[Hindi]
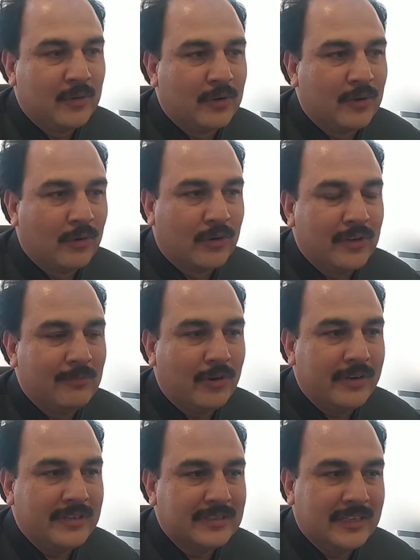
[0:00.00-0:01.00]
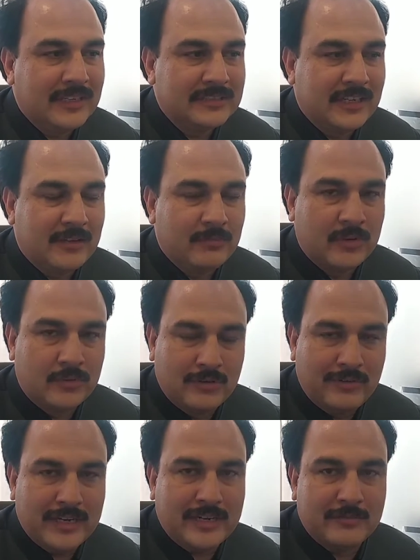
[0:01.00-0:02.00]
और लोकल बॉडीज इलेक्शन हम
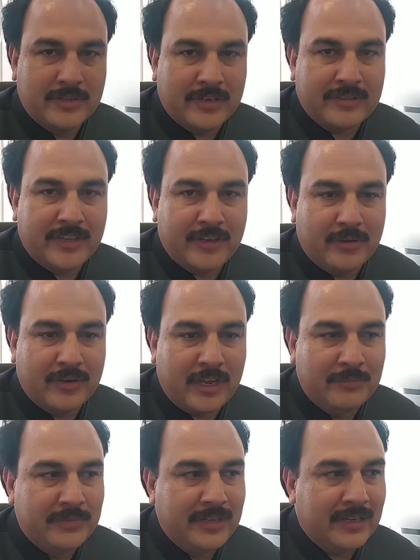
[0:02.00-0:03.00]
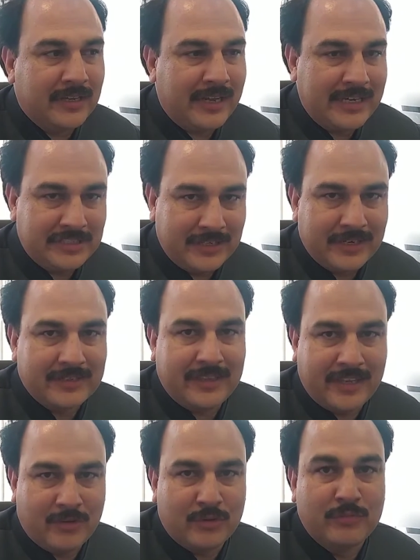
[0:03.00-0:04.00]
बिल्कुल वेलकम करते हैं और हम ये ख्वाहिश
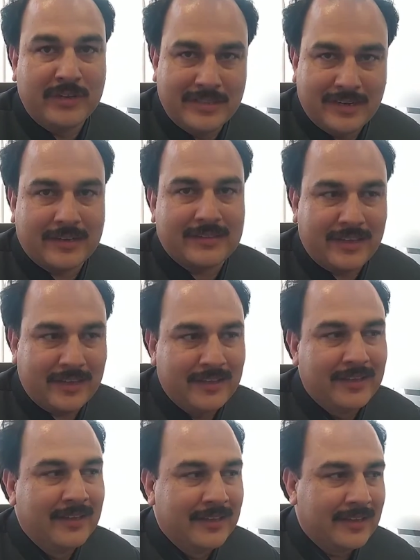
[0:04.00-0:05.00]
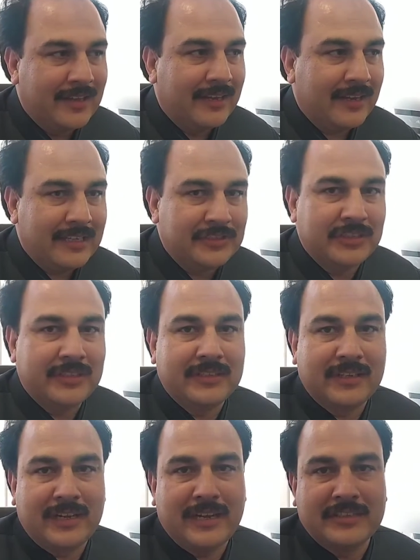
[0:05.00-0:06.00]
रखते हैं और उम्मीद रखते हैं कि कराची की
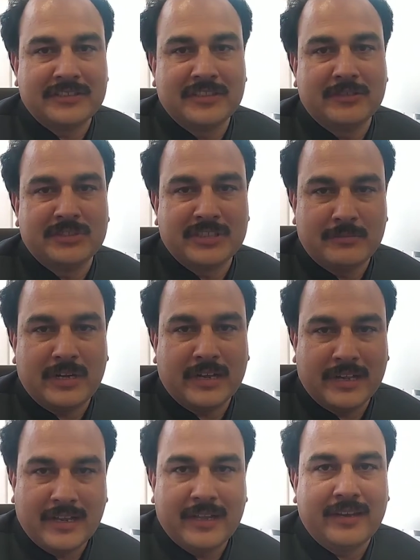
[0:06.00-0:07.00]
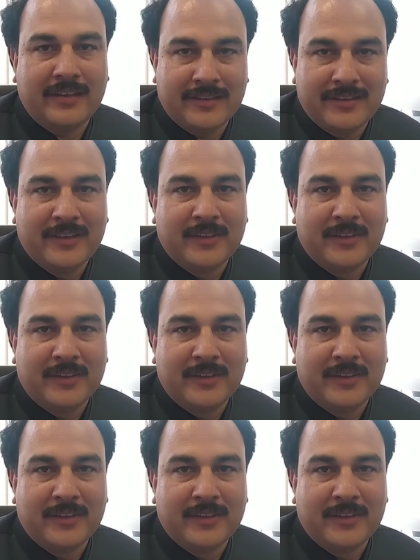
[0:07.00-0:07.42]
तरह इलेक्शन कमीशन भागेगा नहीं